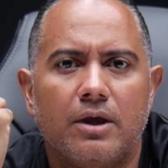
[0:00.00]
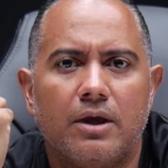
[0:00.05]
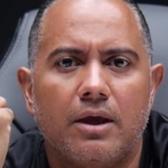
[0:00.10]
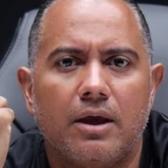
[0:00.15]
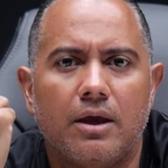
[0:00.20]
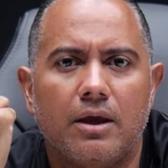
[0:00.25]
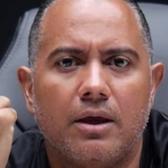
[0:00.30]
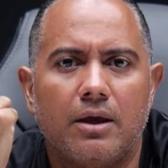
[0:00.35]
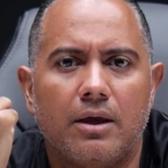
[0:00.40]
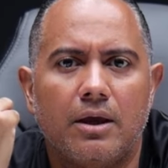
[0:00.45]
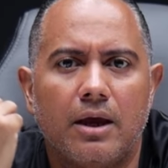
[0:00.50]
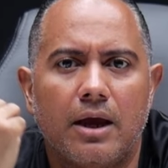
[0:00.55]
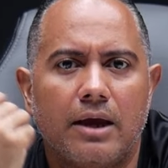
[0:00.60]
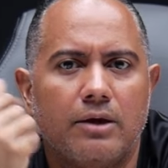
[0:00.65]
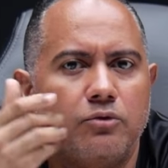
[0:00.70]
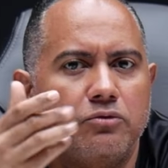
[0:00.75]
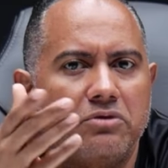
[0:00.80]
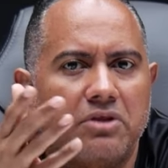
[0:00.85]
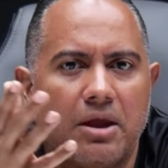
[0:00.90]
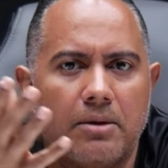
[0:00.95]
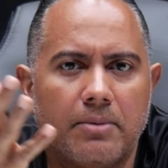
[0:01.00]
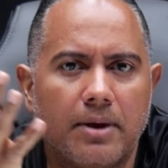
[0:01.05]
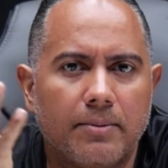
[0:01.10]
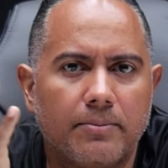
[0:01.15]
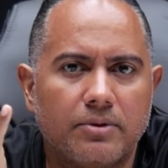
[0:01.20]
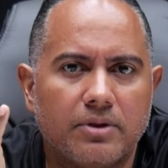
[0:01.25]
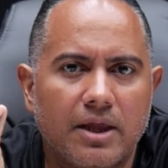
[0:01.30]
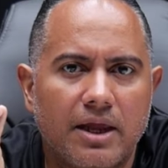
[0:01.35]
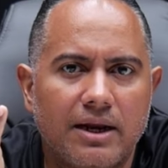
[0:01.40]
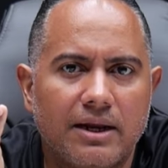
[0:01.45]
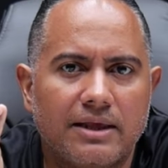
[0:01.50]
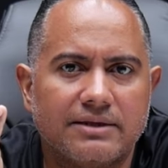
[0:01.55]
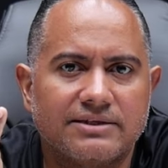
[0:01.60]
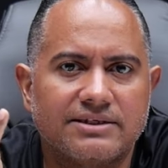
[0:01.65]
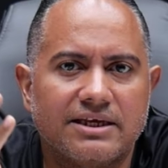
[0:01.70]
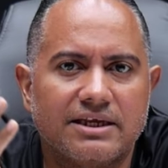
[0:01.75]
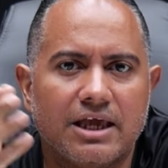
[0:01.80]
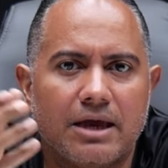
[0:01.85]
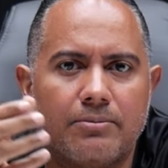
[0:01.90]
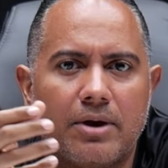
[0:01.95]
eh, hay un tema de él que
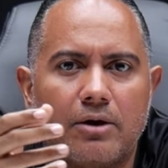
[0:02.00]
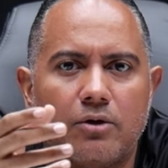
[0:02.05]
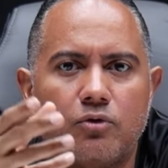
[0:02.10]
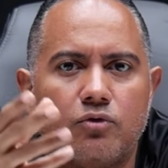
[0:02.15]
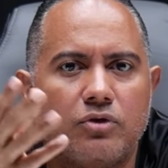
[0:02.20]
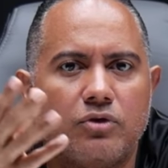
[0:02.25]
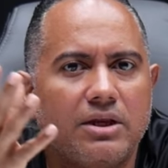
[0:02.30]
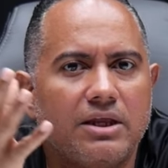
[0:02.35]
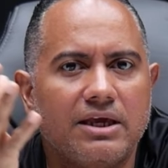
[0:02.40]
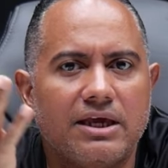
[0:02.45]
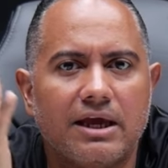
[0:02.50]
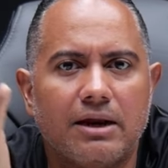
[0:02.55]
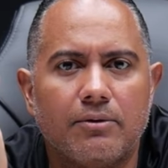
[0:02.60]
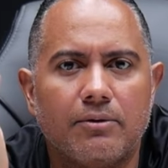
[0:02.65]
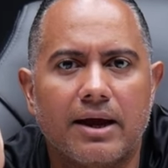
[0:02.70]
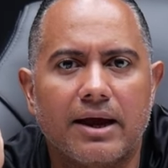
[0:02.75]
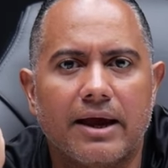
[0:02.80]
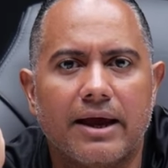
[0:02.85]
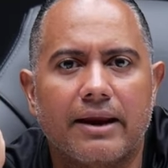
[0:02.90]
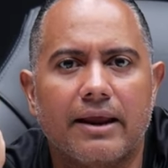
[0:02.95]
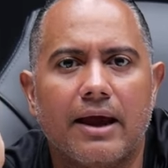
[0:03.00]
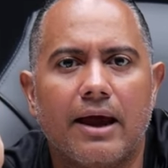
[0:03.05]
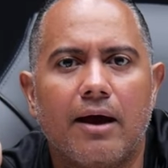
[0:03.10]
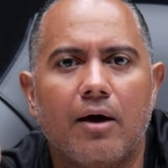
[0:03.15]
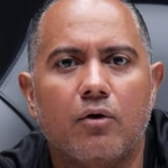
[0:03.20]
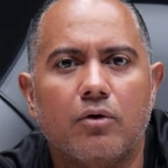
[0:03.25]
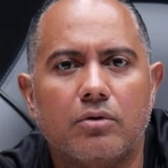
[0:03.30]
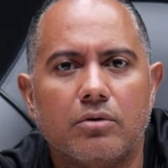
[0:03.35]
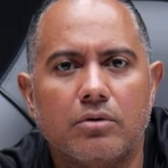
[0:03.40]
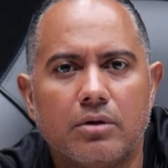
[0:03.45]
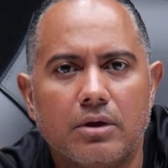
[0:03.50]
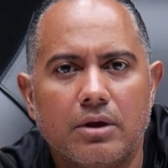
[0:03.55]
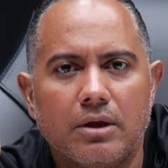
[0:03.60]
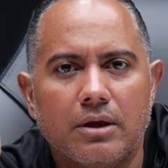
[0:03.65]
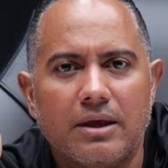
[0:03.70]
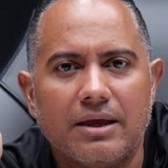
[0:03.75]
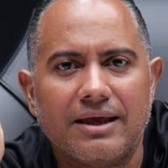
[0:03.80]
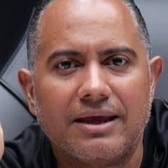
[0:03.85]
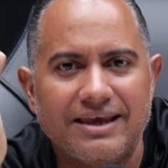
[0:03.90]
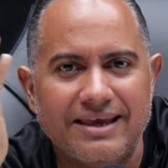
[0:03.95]
se llama Rudini que lo ha cargado.
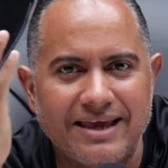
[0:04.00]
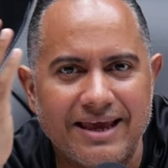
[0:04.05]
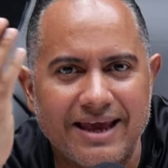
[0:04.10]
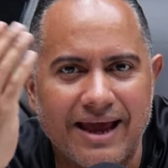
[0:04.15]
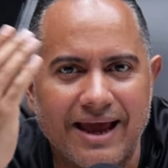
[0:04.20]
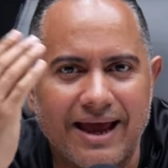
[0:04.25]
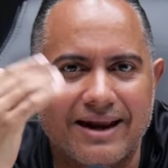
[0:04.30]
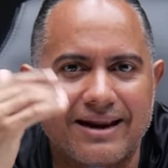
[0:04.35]
Y a